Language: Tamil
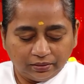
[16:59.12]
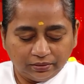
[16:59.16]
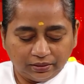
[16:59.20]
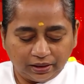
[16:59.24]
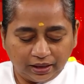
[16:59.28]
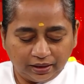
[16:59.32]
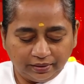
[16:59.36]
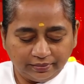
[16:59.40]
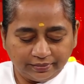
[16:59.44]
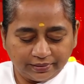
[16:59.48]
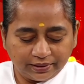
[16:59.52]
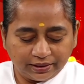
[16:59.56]

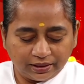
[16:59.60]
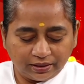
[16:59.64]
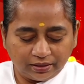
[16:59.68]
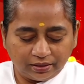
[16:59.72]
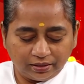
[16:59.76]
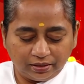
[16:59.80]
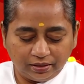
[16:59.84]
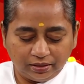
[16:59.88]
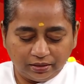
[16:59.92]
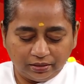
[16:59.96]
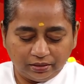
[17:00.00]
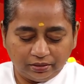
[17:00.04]

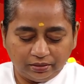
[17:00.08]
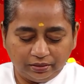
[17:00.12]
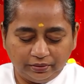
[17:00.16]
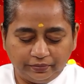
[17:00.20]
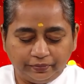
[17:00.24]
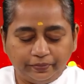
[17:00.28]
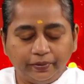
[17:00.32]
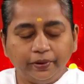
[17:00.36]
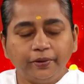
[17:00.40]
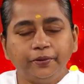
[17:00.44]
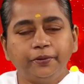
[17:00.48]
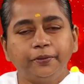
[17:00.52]
தேவதைகள்
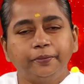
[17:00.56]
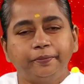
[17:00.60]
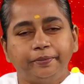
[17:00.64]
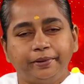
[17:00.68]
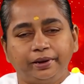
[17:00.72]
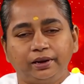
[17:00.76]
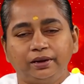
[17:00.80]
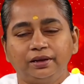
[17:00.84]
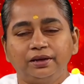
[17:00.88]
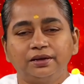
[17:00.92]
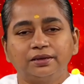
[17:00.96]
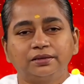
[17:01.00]
எவ்வளவு
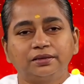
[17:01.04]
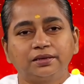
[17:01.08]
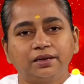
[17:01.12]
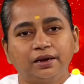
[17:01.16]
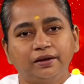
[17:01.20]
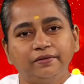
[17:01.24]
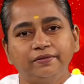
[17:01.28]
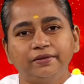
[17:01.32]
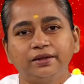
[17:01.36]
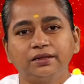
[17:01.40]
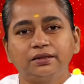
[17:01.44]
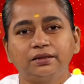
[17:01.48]
பெரிய
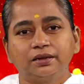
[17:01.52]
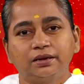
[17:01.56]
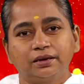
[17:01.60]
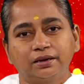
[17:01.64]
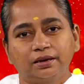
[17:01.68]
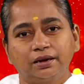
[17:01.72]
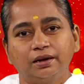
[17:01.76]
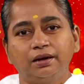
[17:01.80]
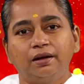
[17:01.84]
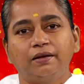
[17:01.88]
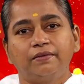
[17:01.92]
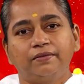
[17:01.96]

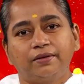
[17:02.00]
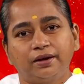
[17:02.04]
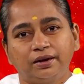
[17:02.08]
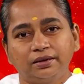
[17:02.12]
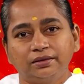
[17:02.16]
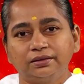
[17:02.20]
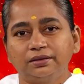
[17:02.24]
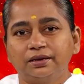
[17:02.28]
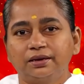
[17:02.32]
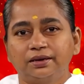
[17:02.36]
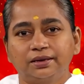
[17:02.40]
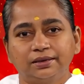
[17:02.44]
செல்வந்தர்களா
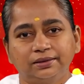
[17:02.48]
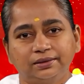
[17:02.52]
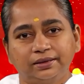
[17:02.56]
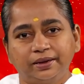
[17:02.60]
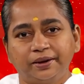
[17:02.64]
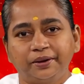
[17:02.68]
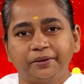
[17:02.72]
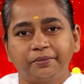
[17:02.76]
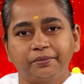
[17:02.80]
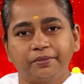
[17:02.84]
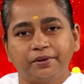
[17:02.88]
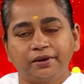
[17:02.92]
வாழ்ந்தாங்க
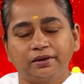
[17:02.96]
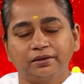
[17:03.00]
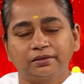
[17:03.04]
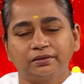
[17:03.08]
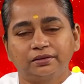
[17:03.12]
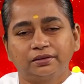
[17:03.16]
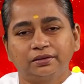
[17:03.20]
தெரியுமா